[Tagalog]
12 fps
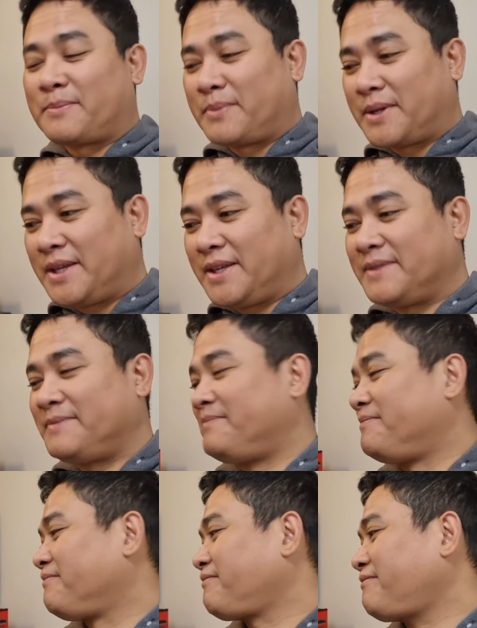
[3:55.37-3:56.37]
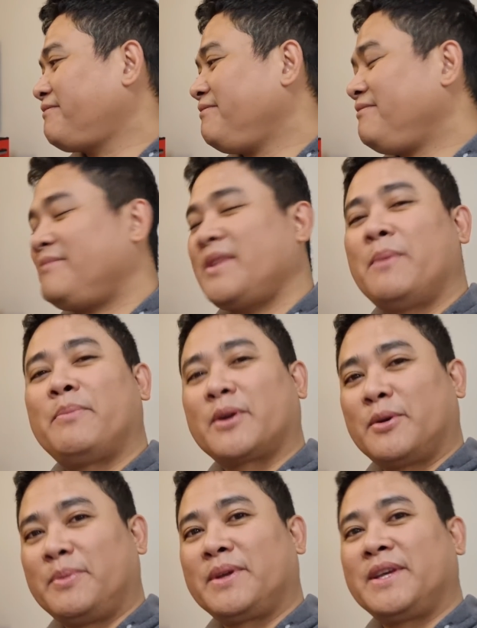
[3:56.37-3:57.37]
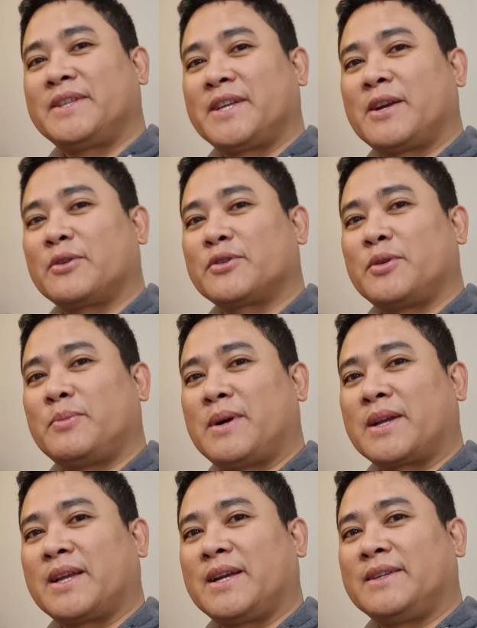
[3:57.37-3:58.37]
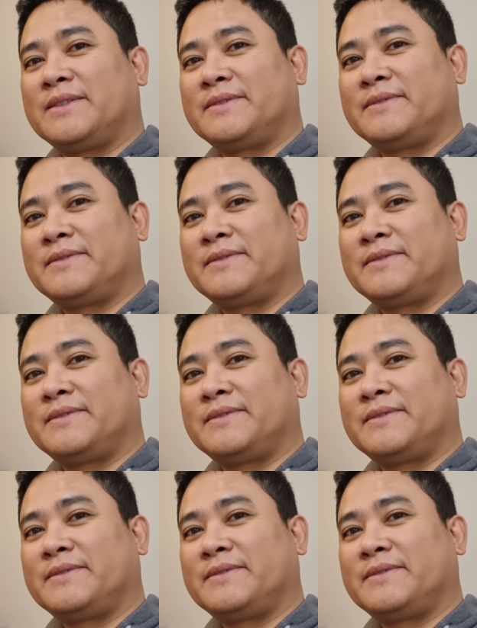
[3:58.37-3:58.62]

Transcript: kape. Pag gumigising ako sa umaga,